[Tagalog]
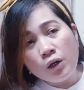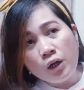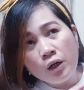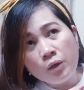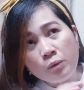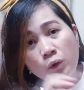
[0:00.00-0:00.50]

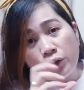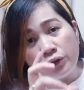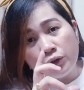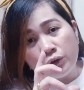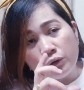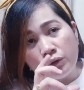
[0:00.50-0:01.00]
um,
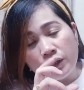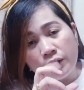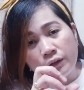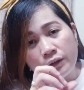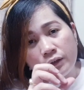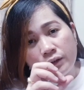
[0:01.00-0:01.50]
onion na
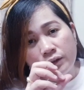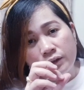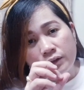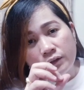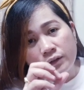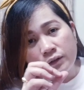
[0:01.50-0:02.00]

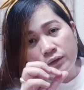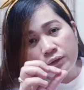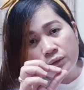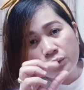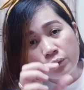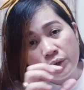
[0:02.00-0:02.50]

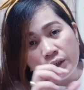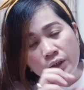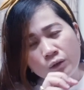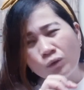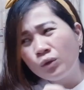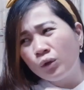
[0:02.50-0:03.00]
uh,
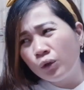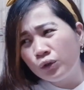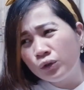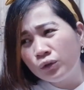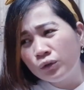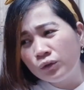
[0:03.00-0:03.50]
ano,
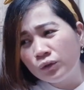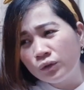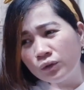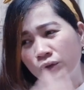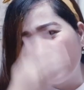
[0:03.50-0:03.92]
onion